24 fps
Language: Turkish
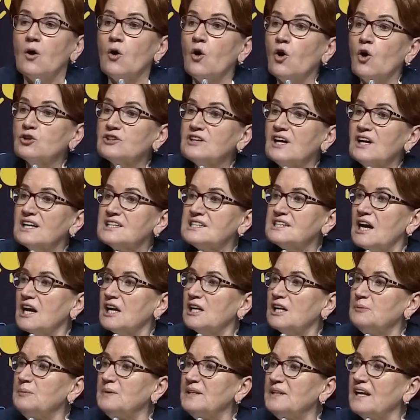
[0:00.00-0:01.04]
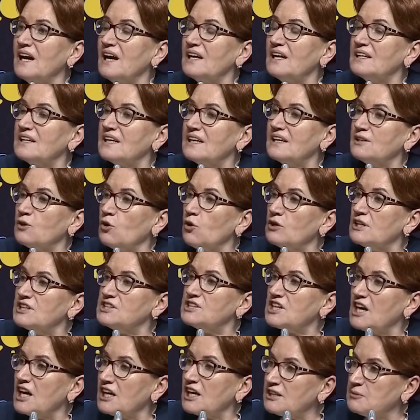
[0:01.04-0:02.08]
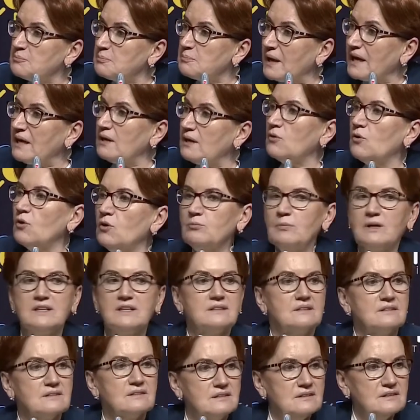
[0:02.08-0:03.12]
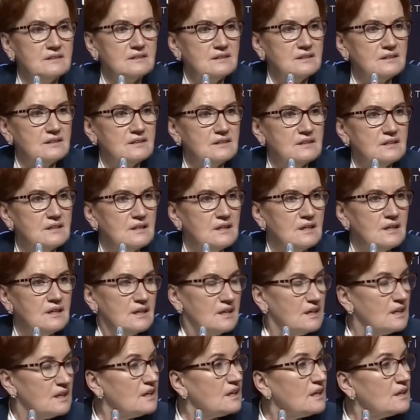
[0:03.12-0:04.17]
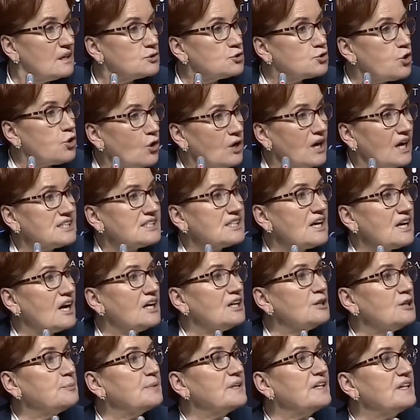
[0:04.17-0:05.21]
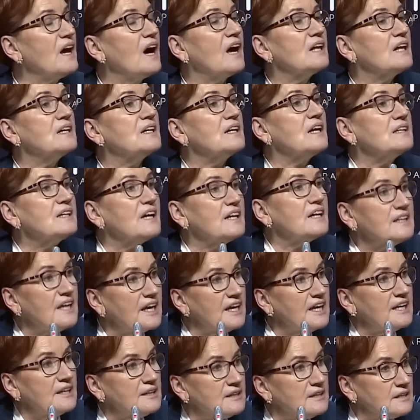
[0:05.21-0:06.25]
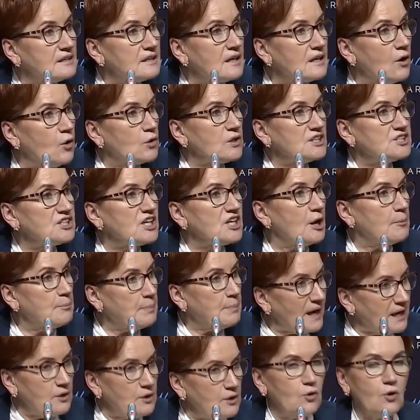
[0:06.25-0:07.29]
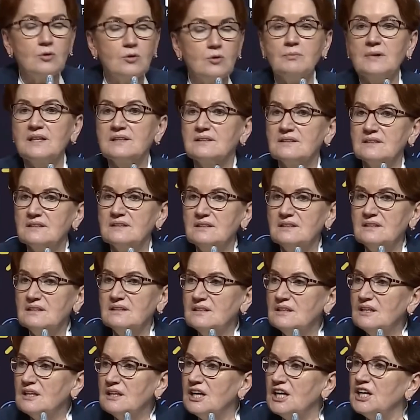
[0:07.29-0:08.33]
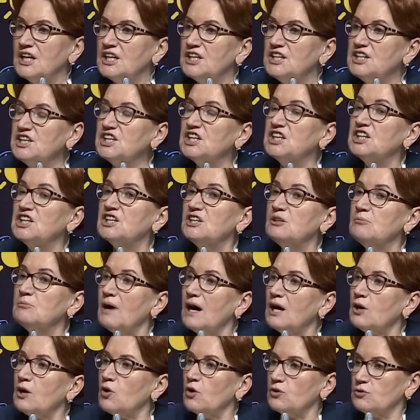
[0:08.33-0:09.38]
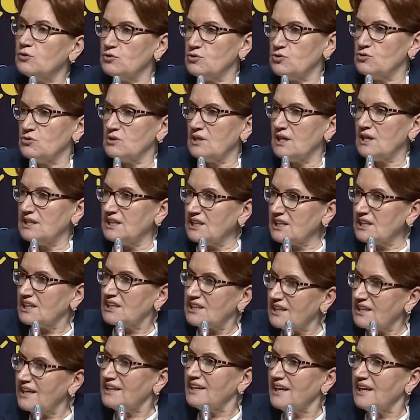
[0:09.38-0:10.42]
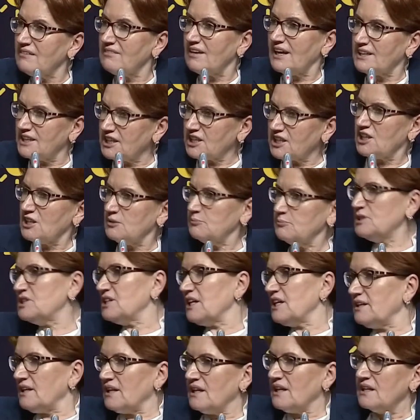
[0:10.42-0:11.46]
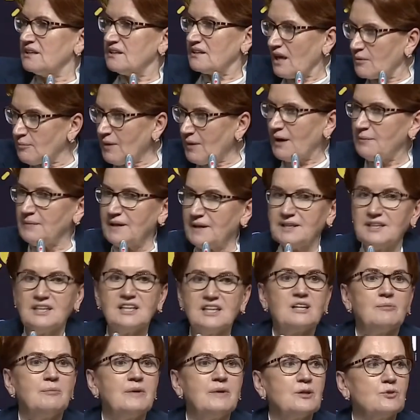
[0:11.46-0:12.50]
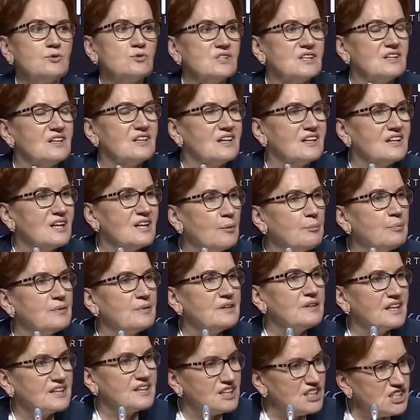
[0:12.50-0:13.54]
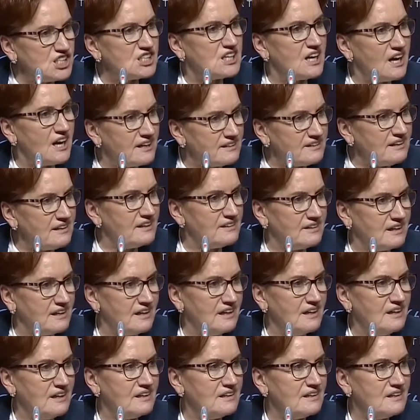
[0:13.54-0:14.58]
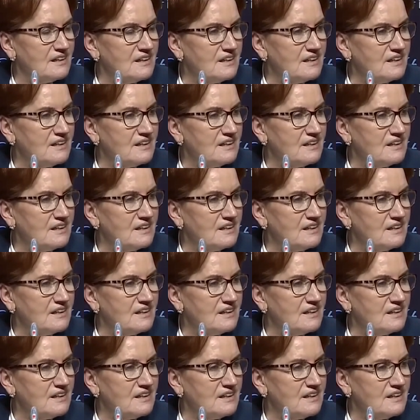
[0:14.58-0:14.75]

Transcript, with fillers: orta hasarlı binalara ne olacağının belli olmadığı, çok hasarlı binalara da neyin ne olacağı belli olmadığı, yıkılma konusunda yıkılan evler, yıkılmış hani tamamen yıkmak üzere yapılan işlerde de